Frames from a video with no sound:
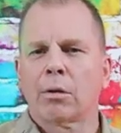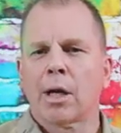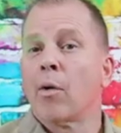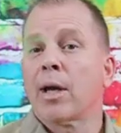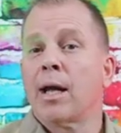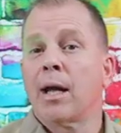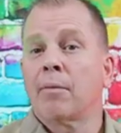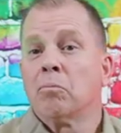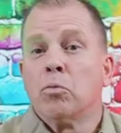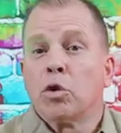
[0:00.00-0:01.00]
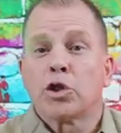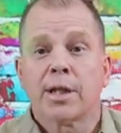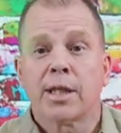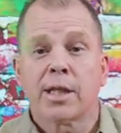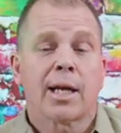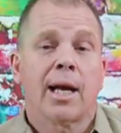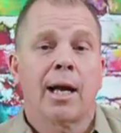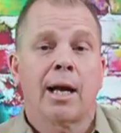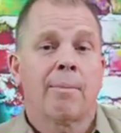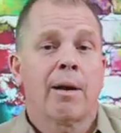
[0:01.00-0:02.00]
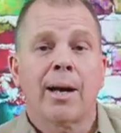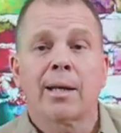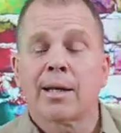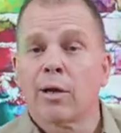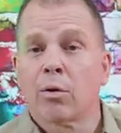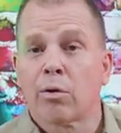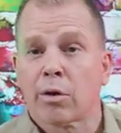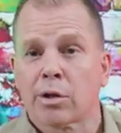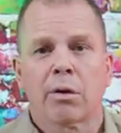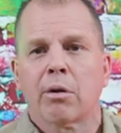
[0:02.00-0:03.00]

aunque muchos dicen que el bebé tiene un corazón.